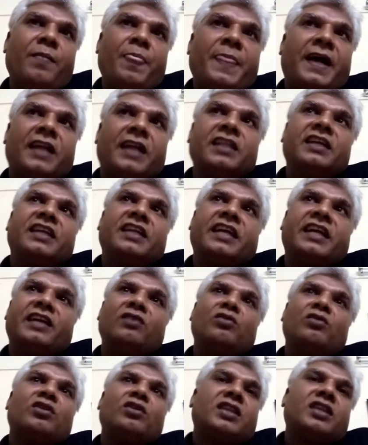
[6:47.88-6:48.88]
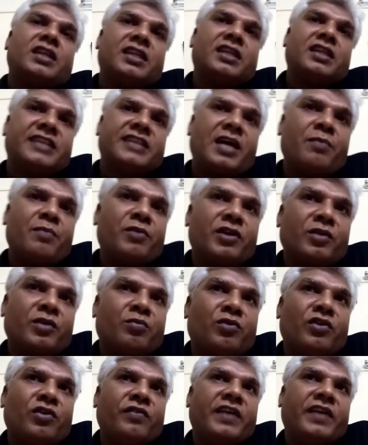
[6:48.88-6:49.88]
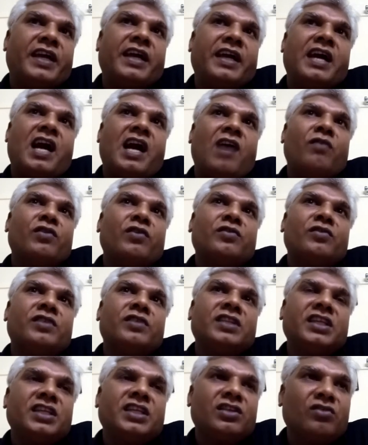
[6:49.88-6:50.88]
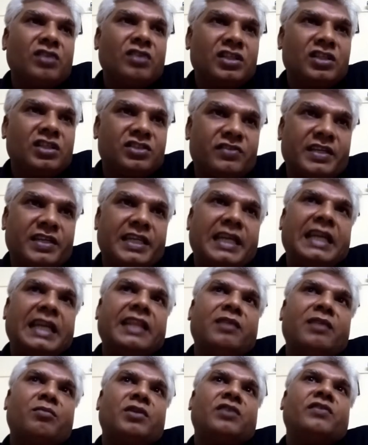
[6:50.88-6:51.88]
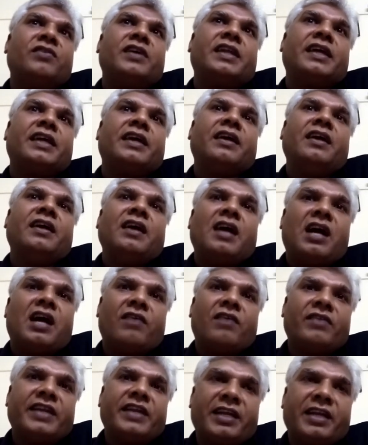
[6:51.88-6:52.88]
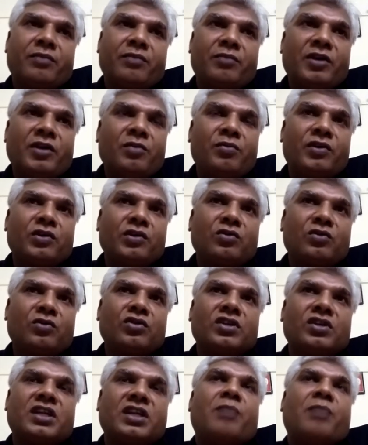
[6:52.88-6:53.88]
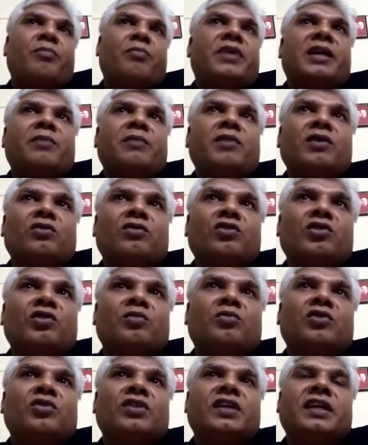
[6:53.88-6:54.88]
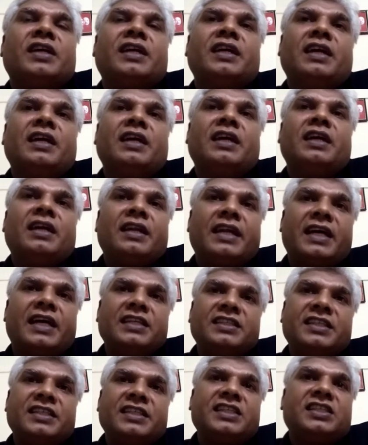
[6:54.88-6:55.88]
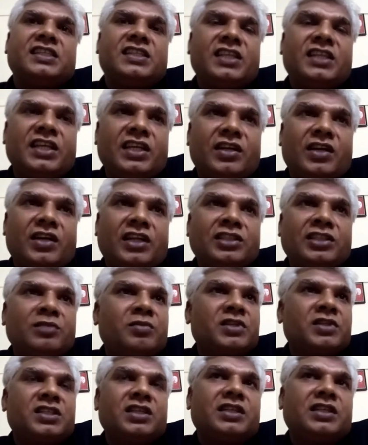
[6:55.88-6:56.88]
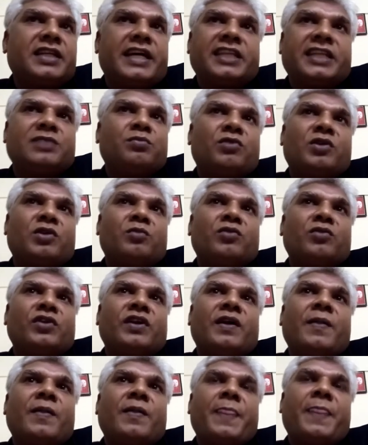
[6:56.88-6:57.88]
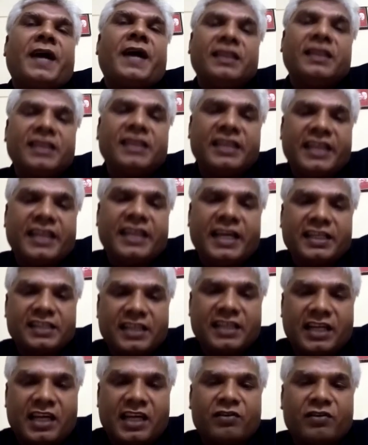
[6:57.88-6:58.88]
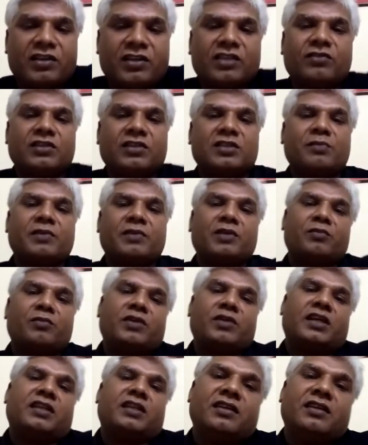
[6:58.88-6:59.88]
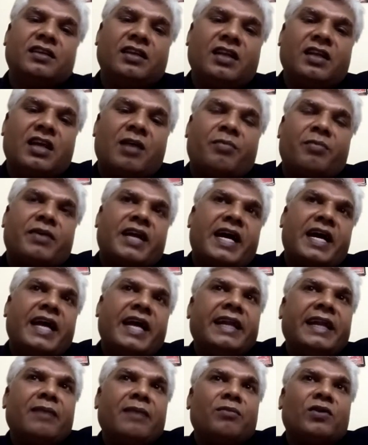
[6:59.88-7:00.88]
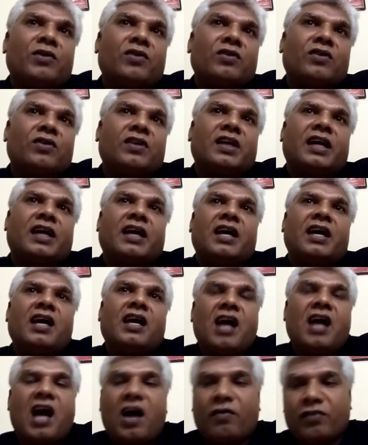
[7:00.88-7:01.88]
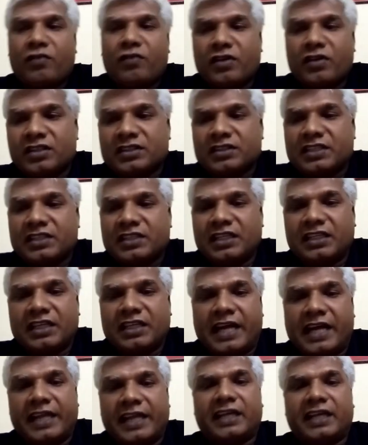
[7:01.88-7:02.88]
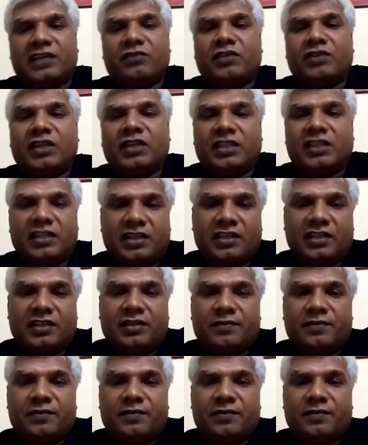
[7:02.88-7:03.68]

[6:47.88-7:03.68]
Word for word: அதுக்கு நான் இன்னொருத்தட்ட ஜாப்பருக்கு போவேன் அவரு வந்து இருபது லட்ச ரூபாய் கீழே தான் பண்ணுவாரு அவர் எனக்கு பில் போட்டு கொடுத்து நான் பணமா போது நான் ஜிஎஸ்டி அஞ்சு பர்சன்ட் டாக்ஸ் போட முடியும் அந்த டாக்ஸ் நான் அவர்கிட்ட இருந்து வசூல் பண்ண முடியாது அப்ப நான் என்ன பண்ணணும்னா அவருக்கு சேர்ந்து நானே கட்ட வேண்டியது இருக்குது